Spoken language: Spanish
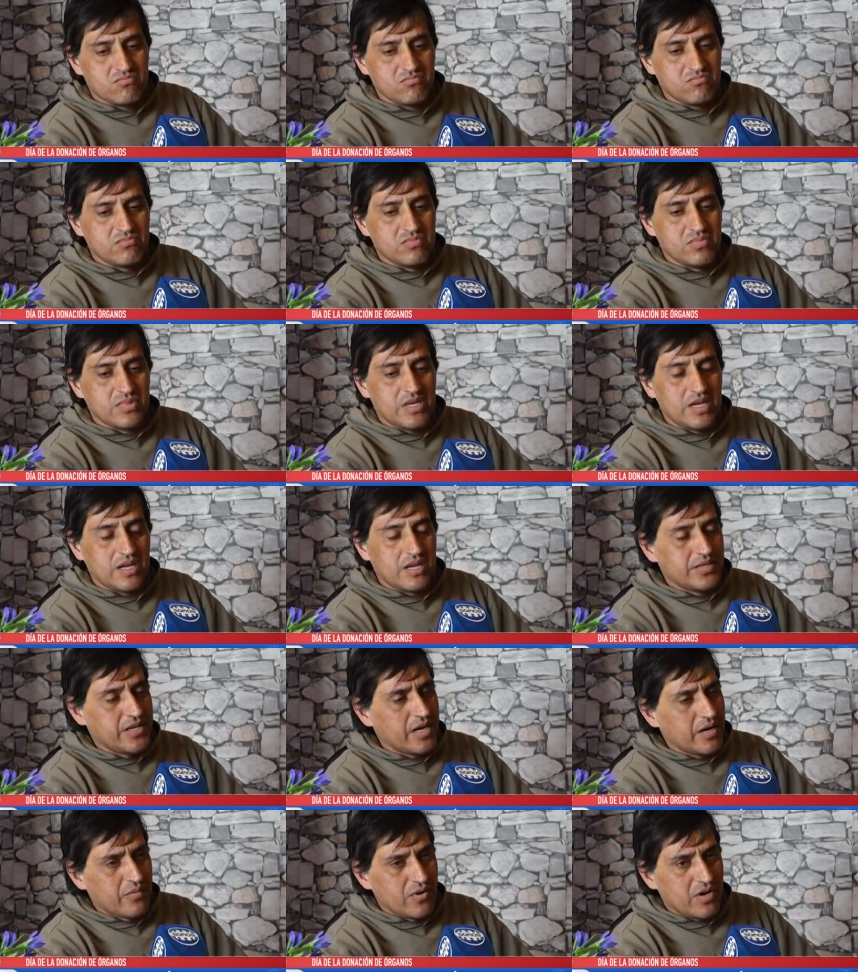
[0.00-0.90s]
Me
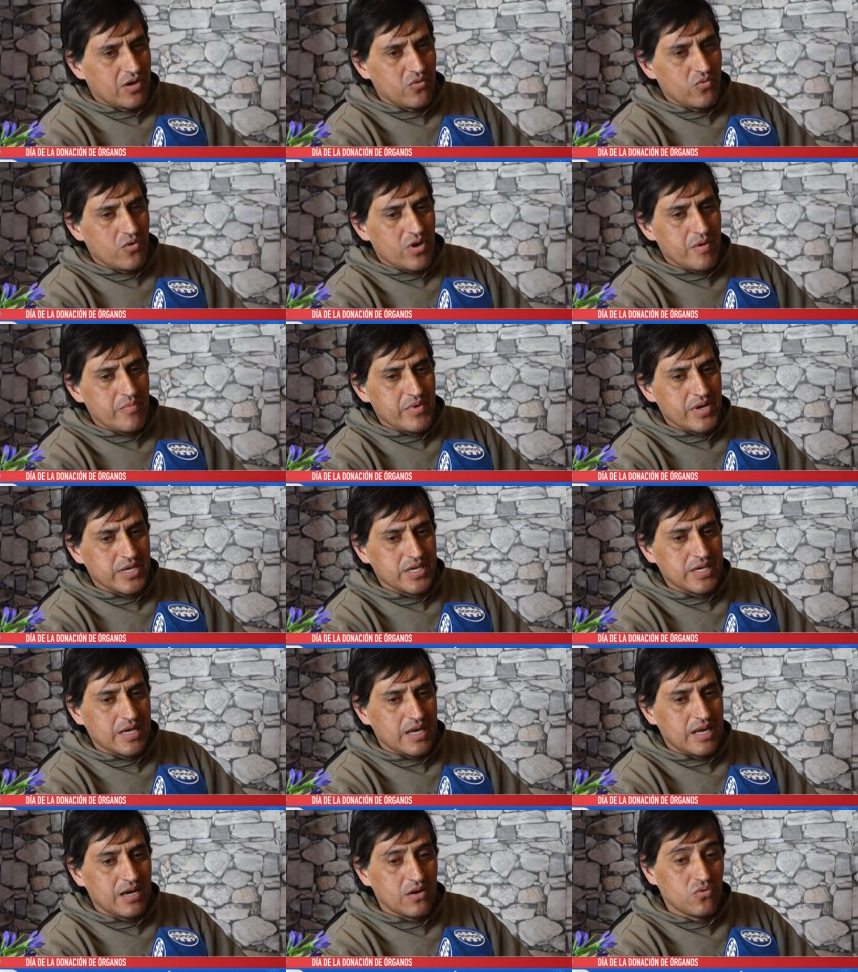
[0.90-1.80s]
llegamos a las nueve
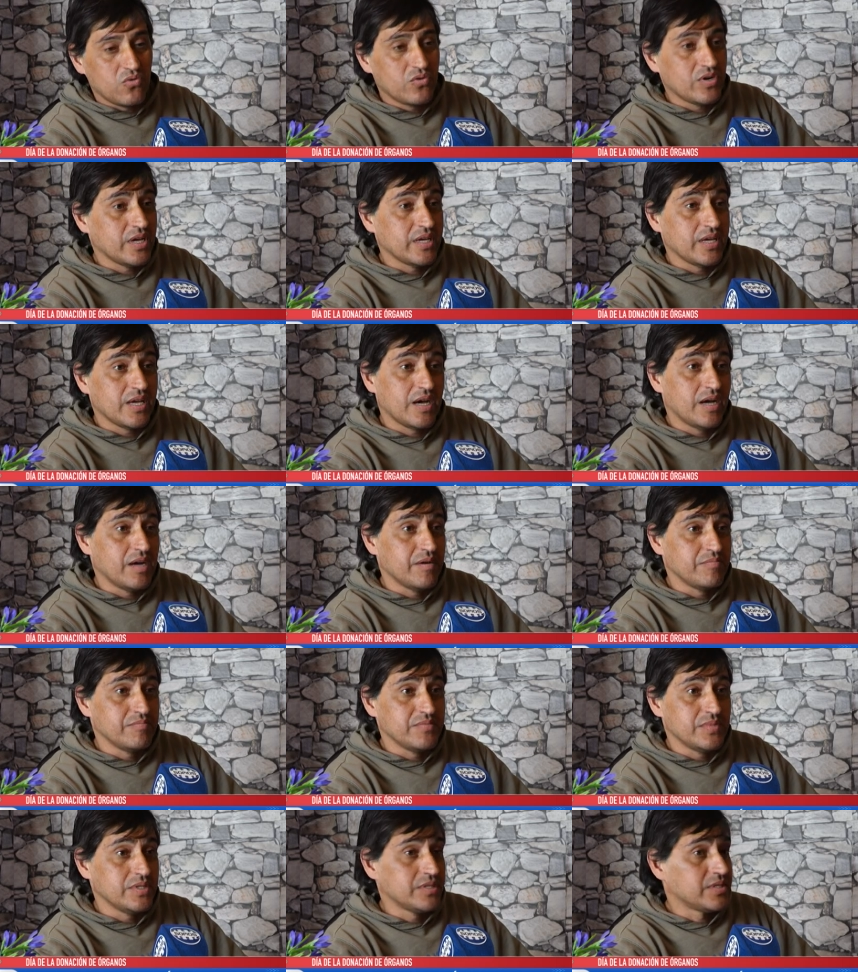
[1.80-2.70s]
y a la una ya
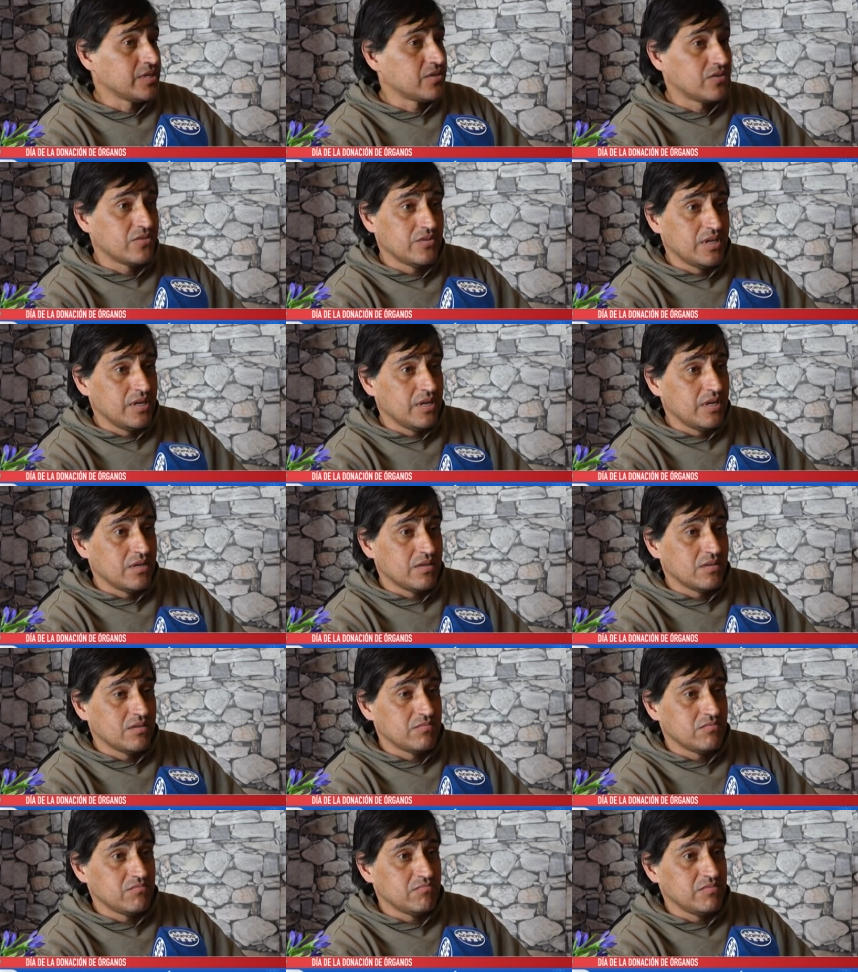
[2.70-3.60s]
me hicieron el,
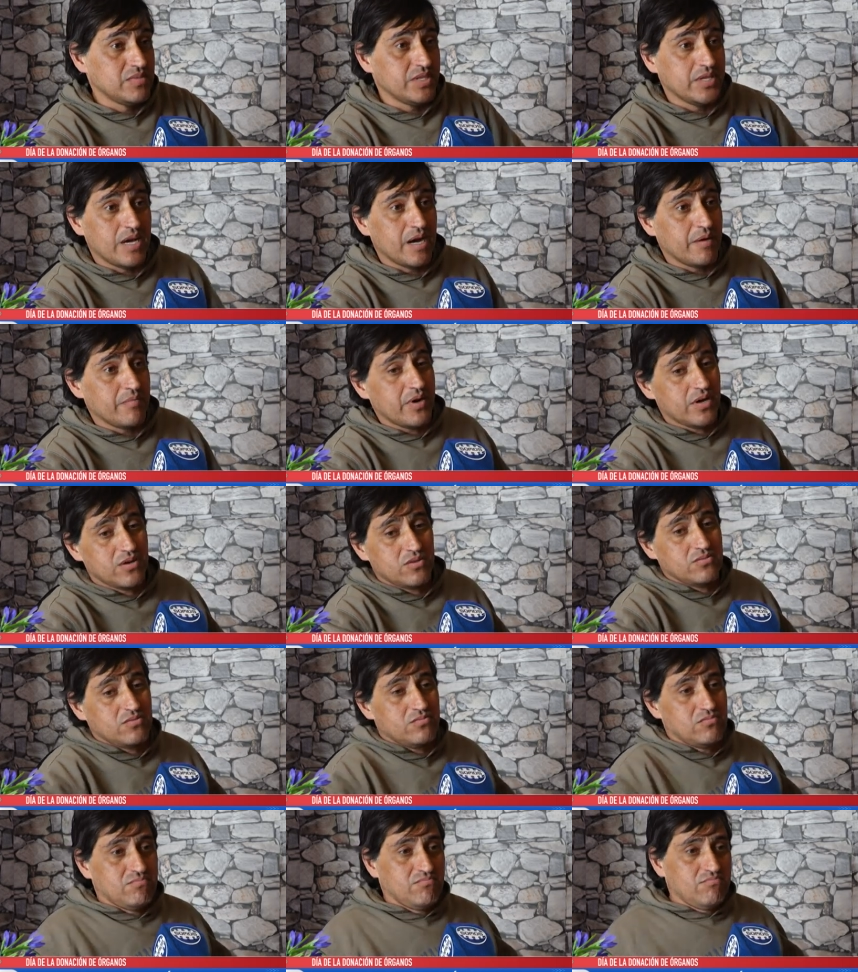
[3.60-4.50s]
me
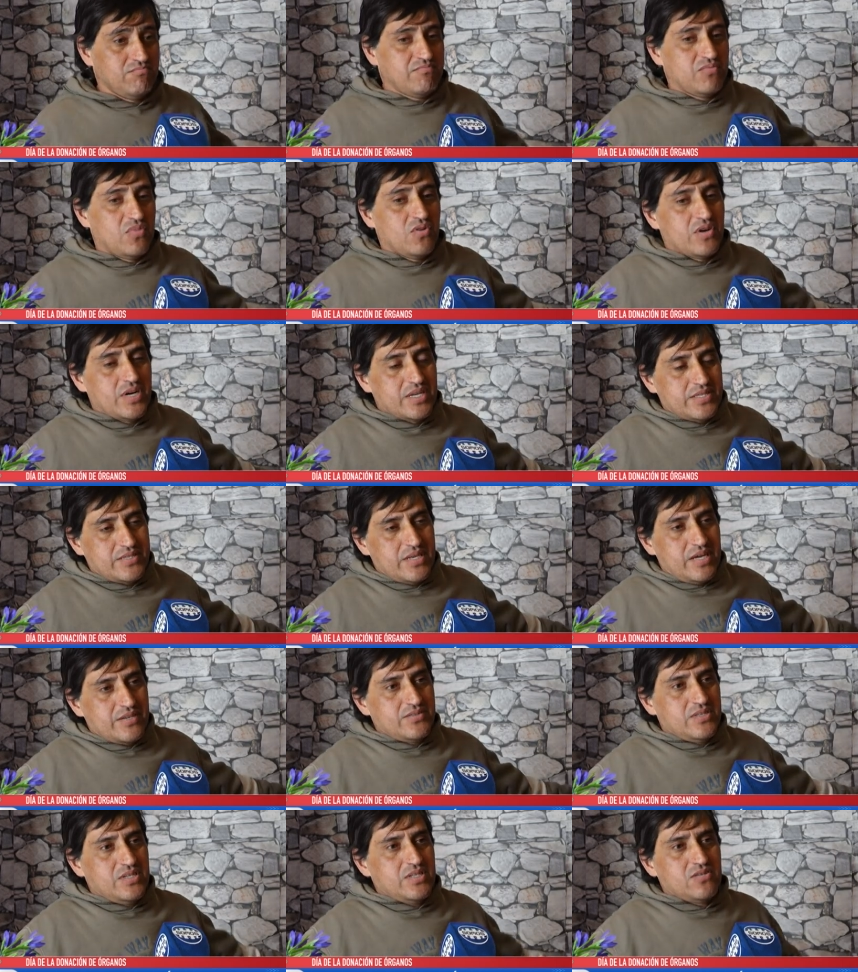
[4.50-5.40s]
llamaron, póngase
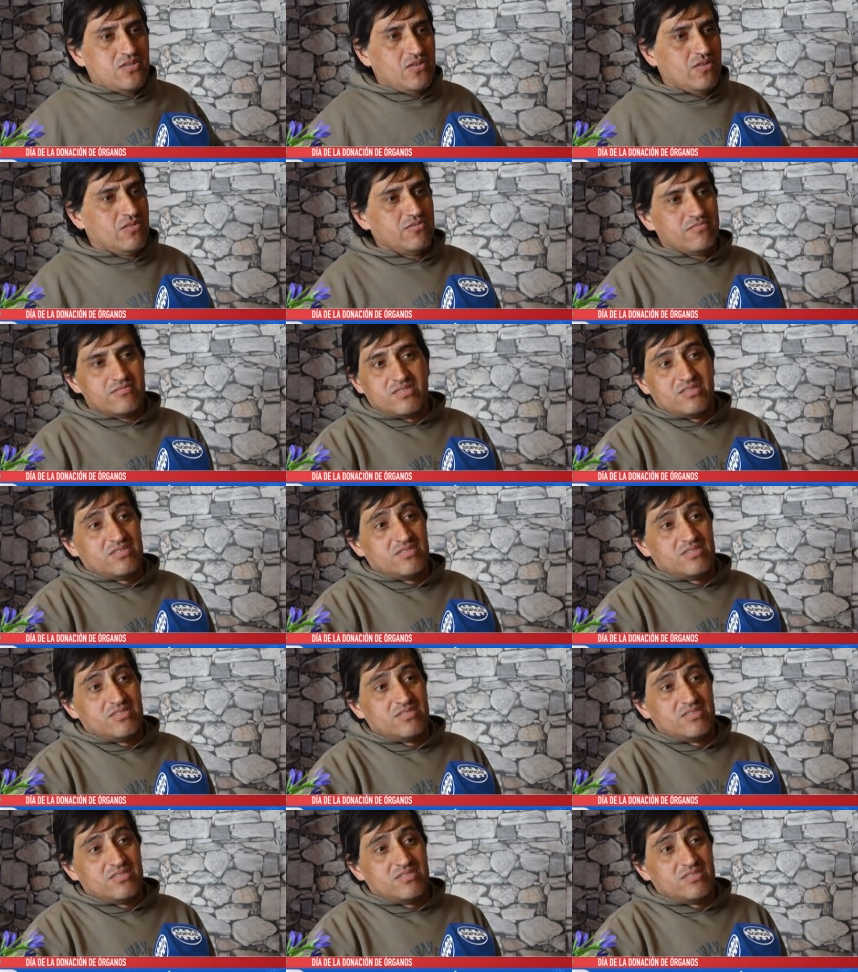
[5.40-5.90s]
así, todo.